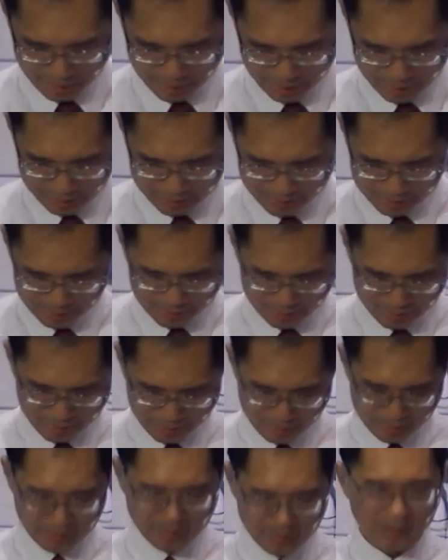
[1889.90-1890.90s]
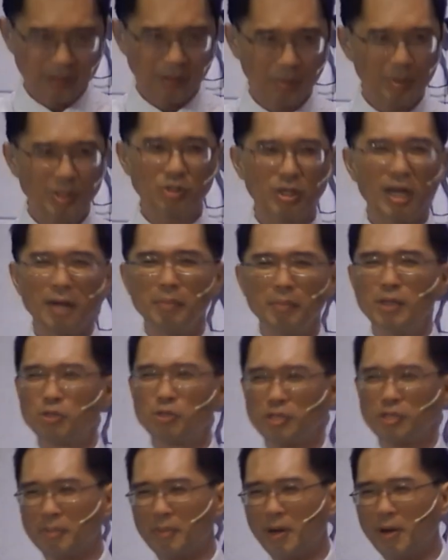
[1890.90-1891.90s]
啊？我们虽然没有
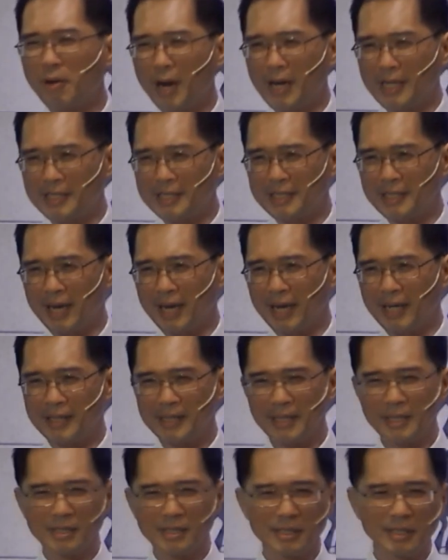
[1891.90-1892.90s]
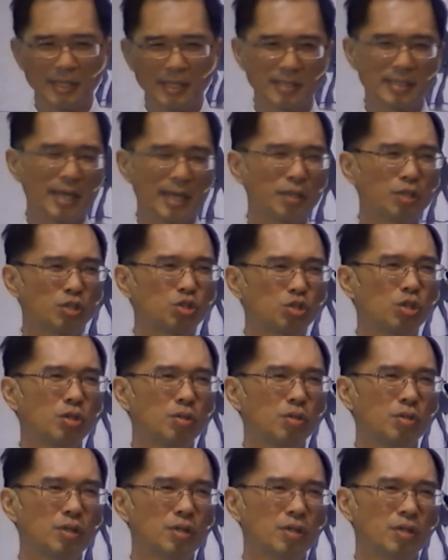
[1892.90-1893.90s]
做什么坏事哈，但是很长的时
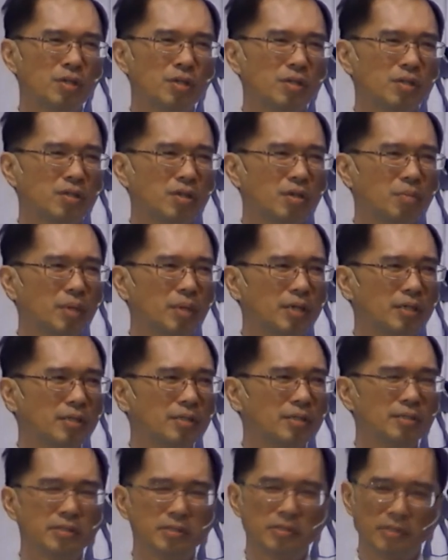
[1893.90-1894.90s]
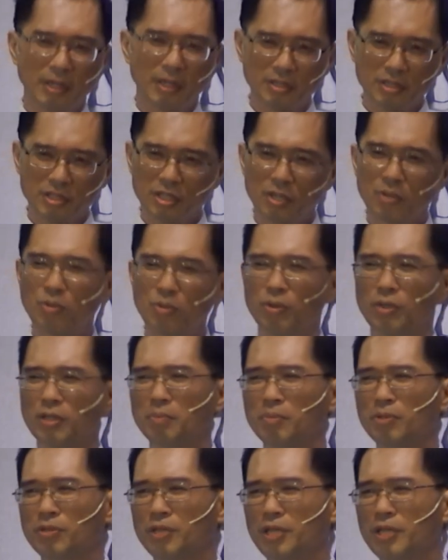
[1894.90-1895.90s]
候，我们人生活的
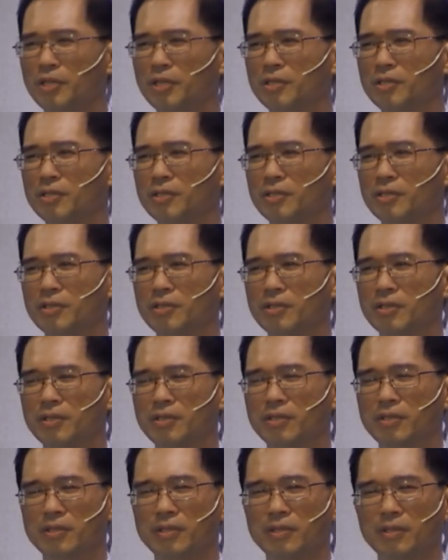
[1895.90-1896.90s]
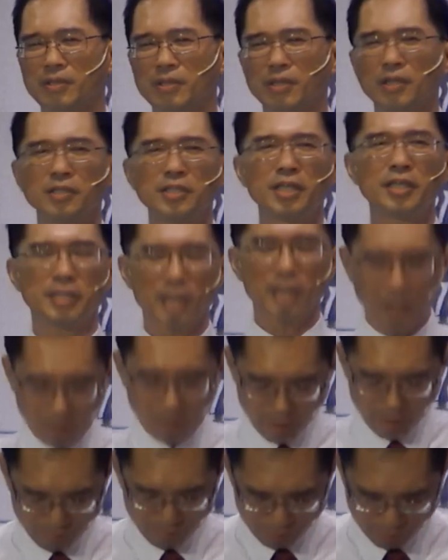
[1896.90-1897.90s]
目的，可能在教
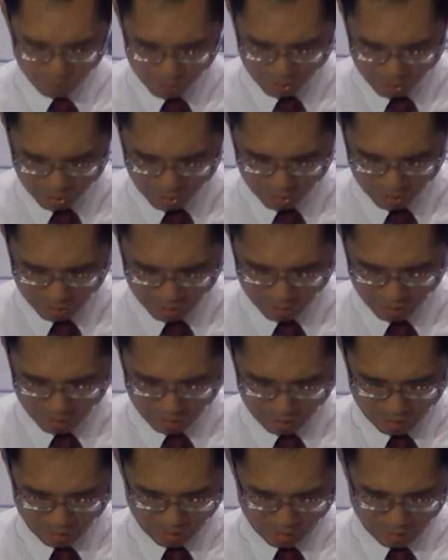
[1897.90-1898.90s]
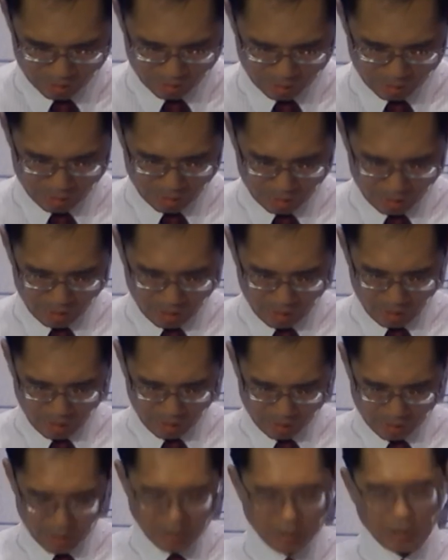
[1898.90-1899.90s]
会服侍，
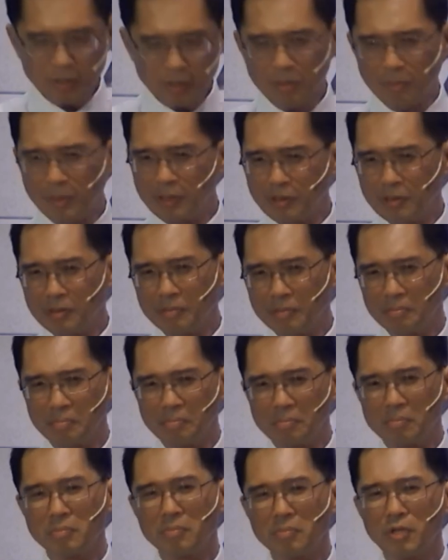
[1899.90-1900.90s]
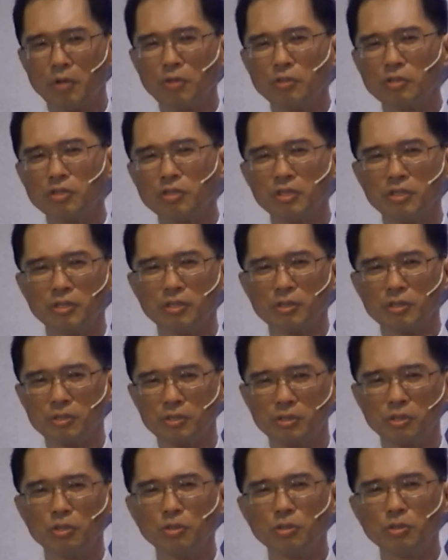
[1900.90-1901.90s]
呃，但是我们都是
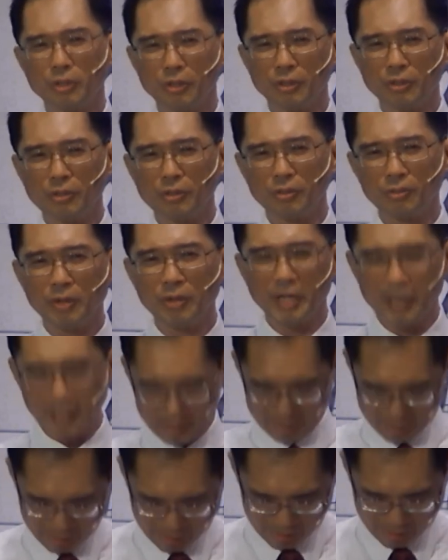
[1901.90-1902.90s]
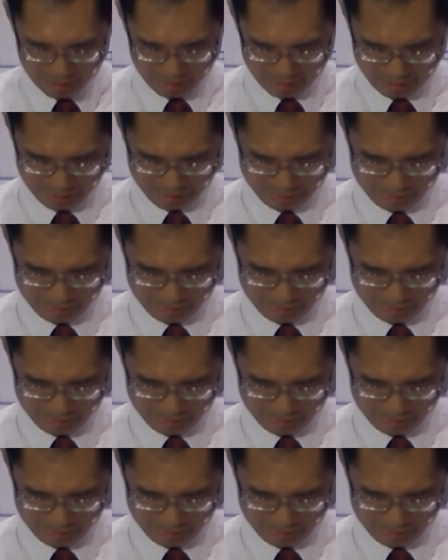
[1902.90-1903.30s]
出于为了自己。